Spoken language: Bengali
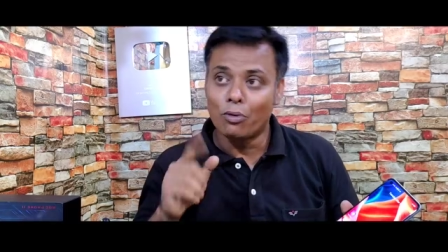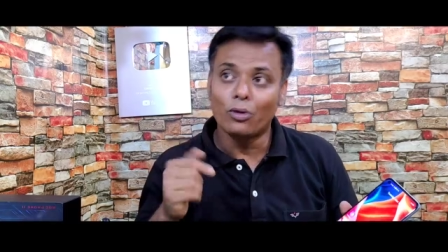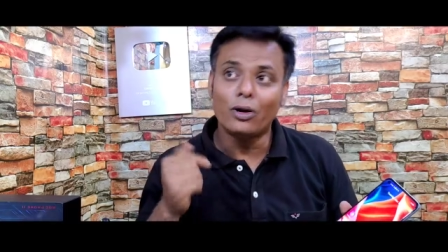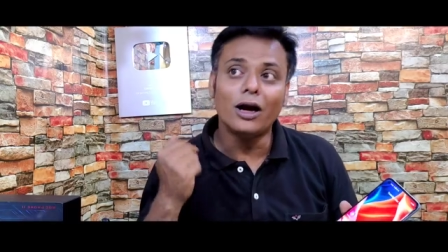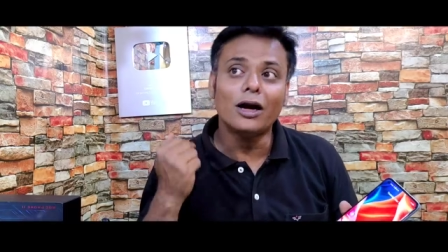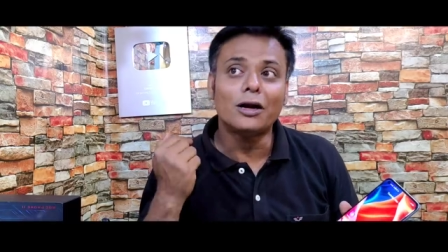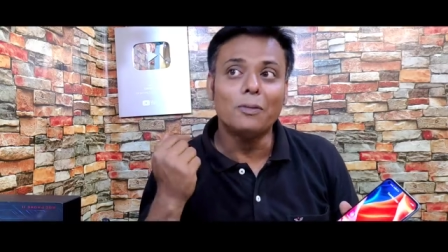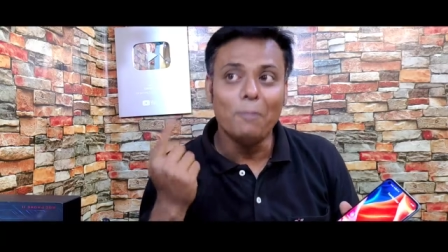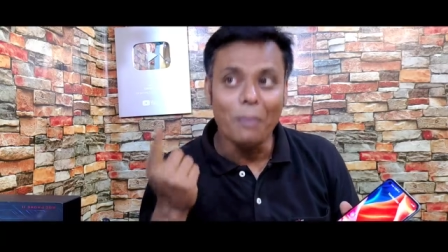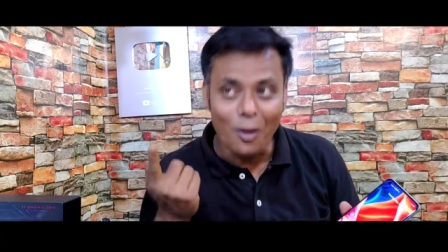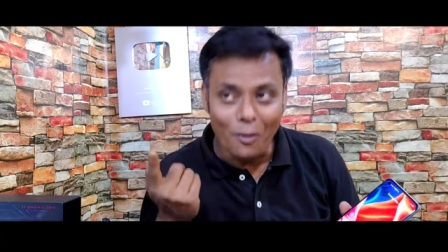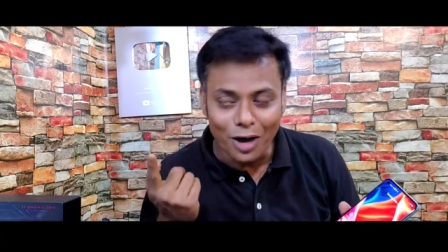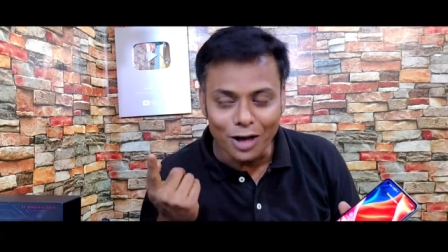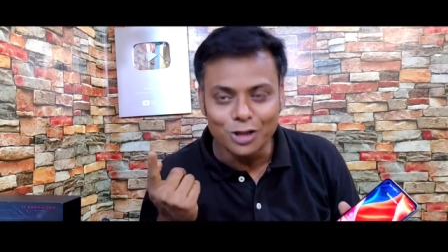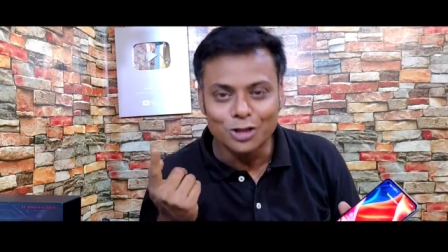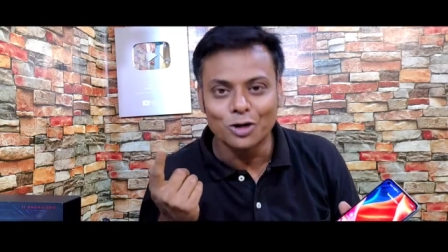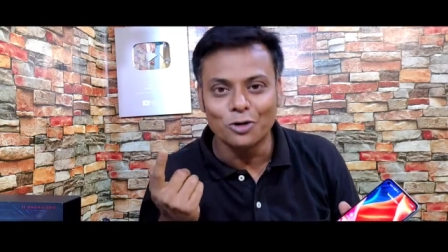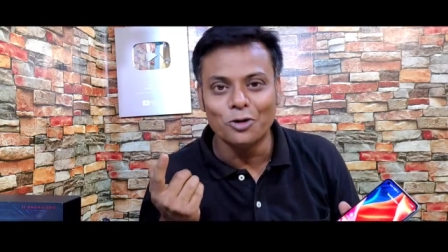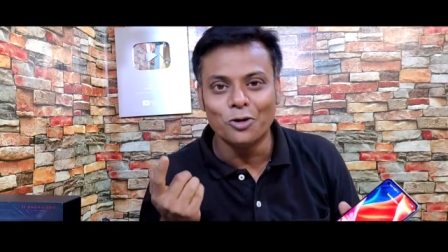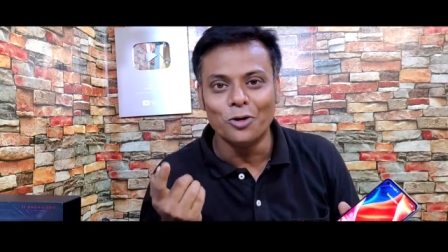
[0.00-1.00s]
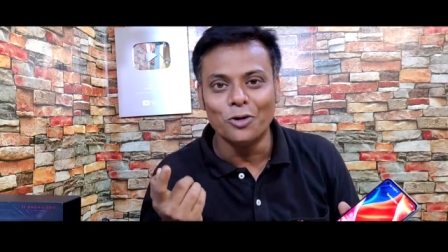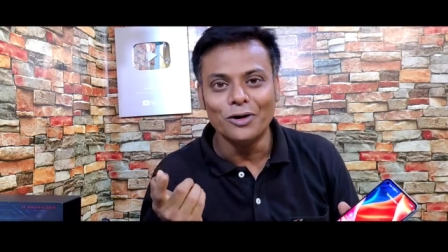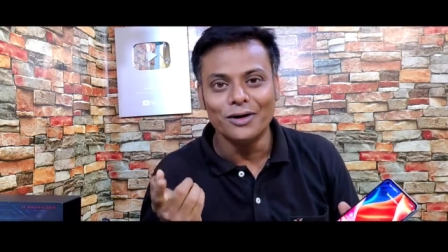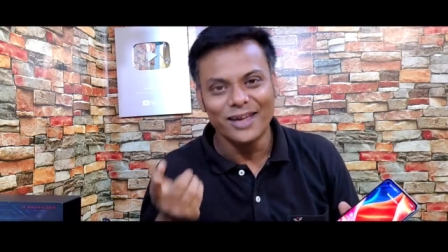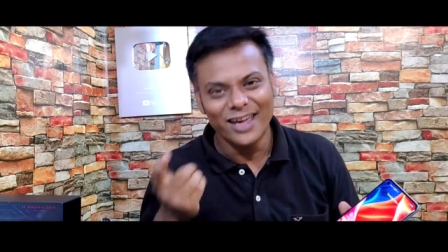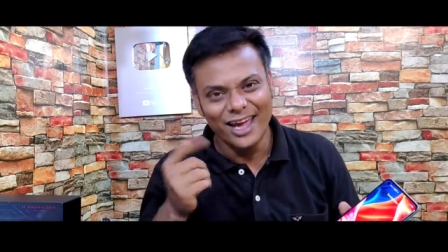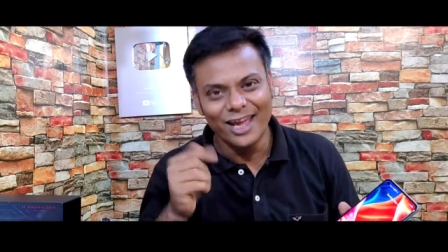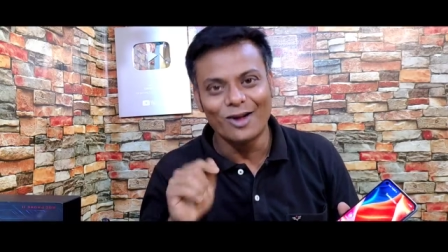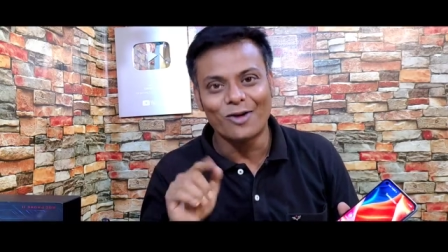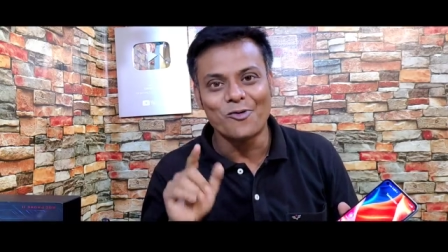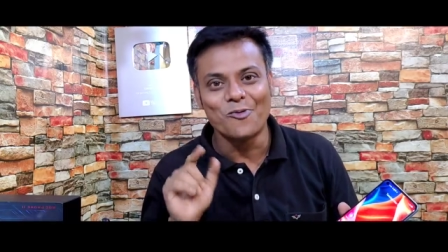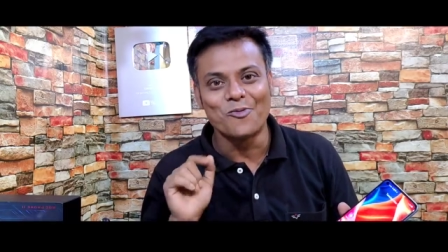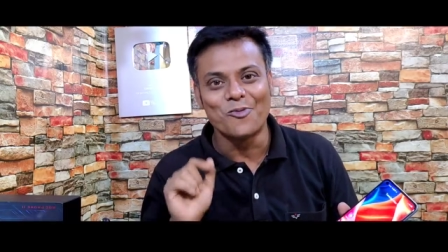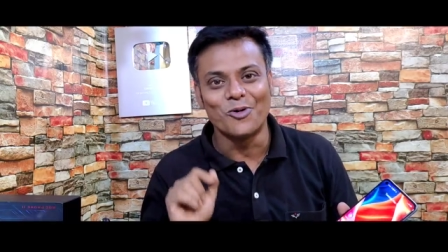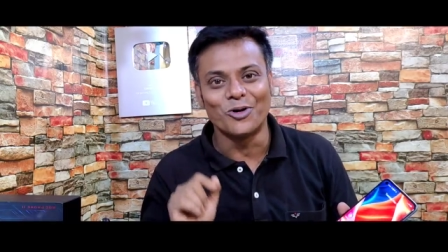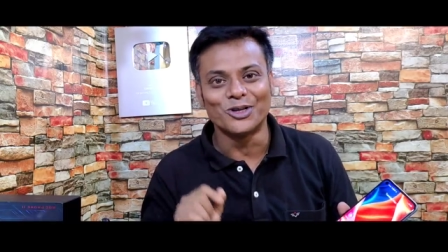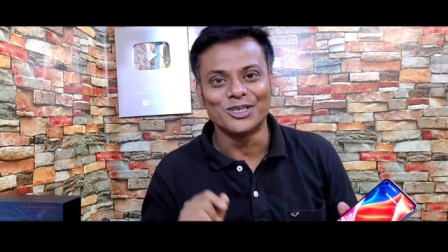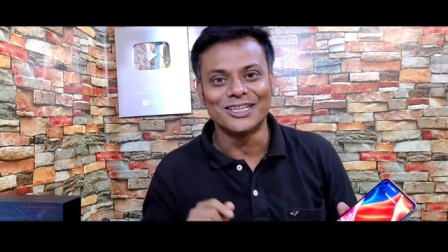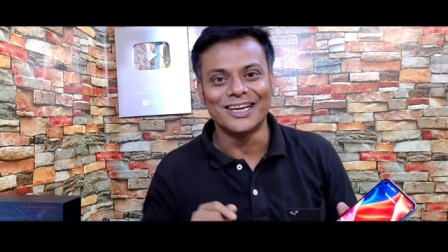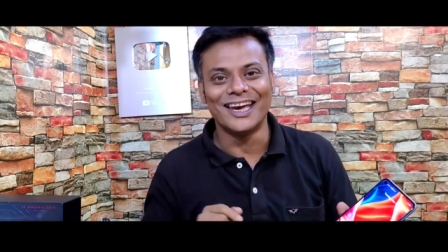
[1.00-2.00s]
প্রোডাক্ট পাওয়ার জন্য এরকম
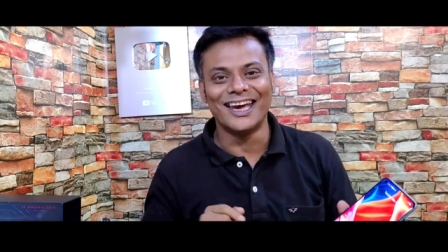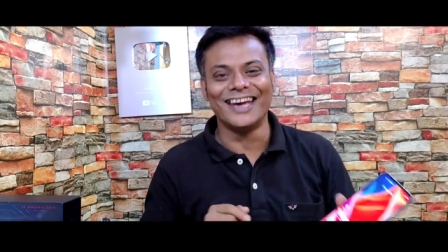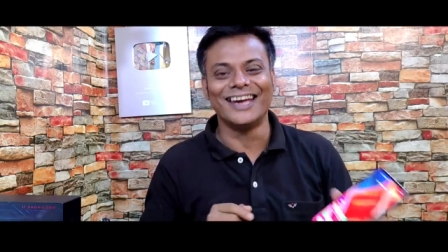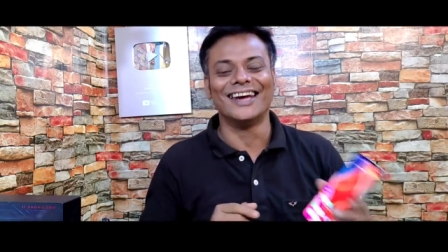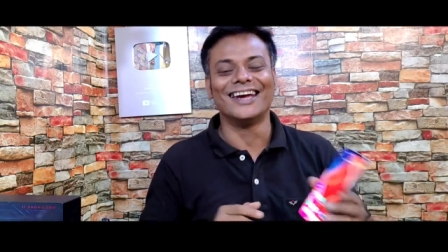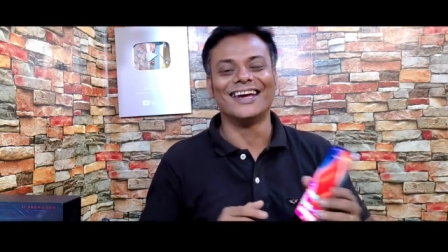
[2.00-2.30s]
করছে